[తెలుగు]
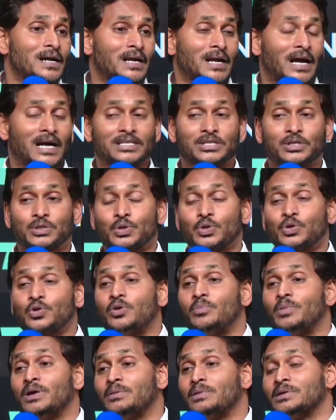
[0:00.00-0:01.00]
గ్రాస్
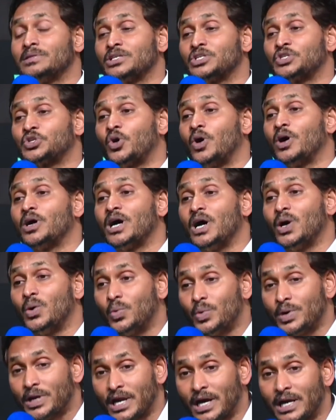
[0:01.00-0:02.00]
రూట్లో మనం అంత స్ట్రాంగ్గా
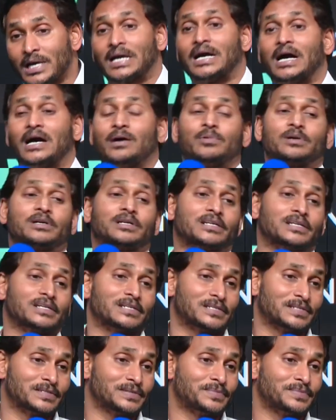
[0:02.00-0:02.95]
ఉన్నాం కాబట్టి